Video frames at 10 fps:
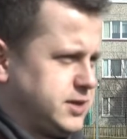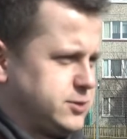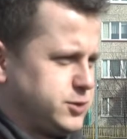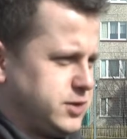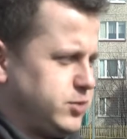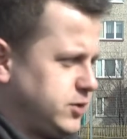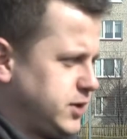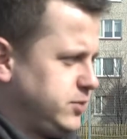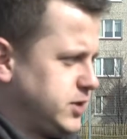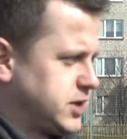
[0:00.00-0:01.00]
nas duże
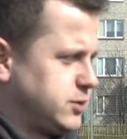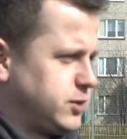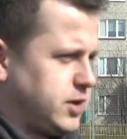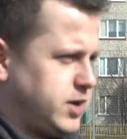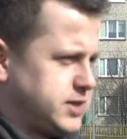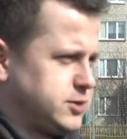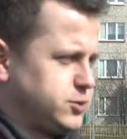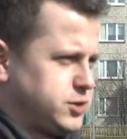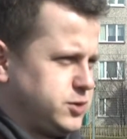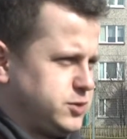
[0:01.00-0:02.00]
bloki, mieszka tutaj bardzo
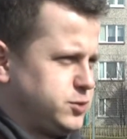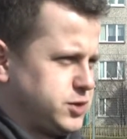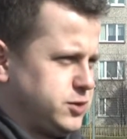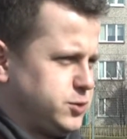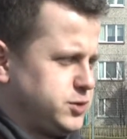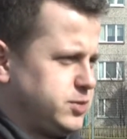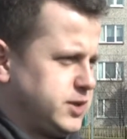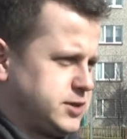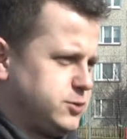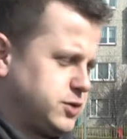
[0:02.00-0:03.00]
dużo, dużo ludzi,
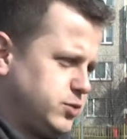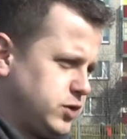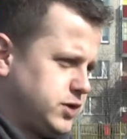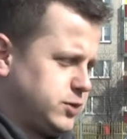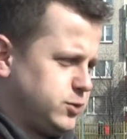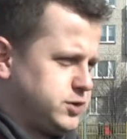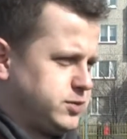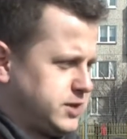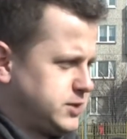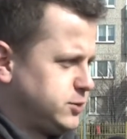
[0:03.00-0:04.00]
bardzo dużo młodych ludzi,
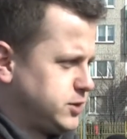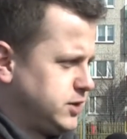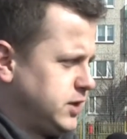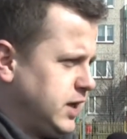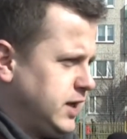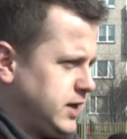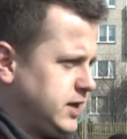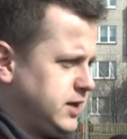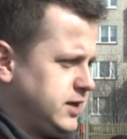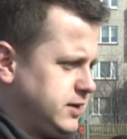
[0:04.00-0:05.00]
bardzo dużo
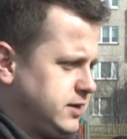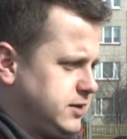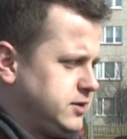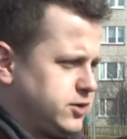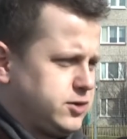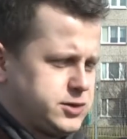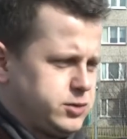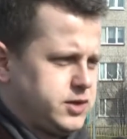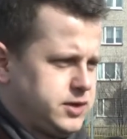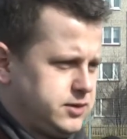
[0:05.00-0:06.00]
e,
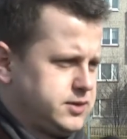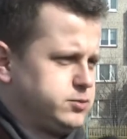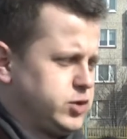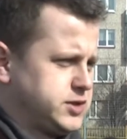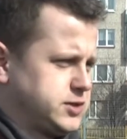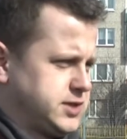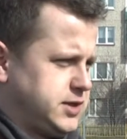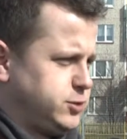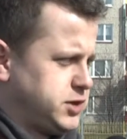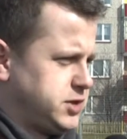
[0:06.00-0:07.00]
dorosłych. E, boisko
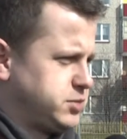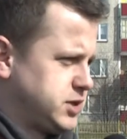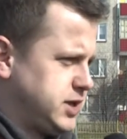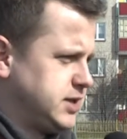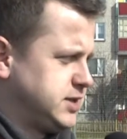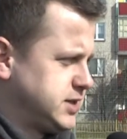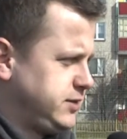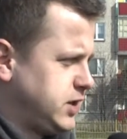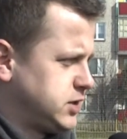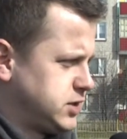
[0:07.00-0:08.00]
znajduje się przy jednej z
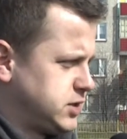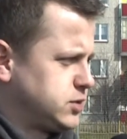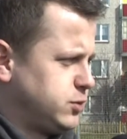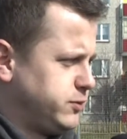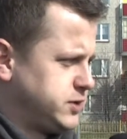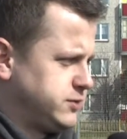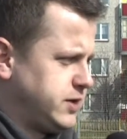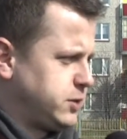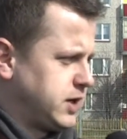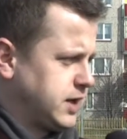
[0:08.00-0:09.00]
największych szkół w
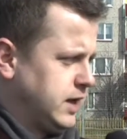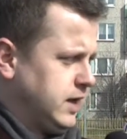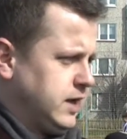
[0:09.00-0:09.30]
Suwałkach,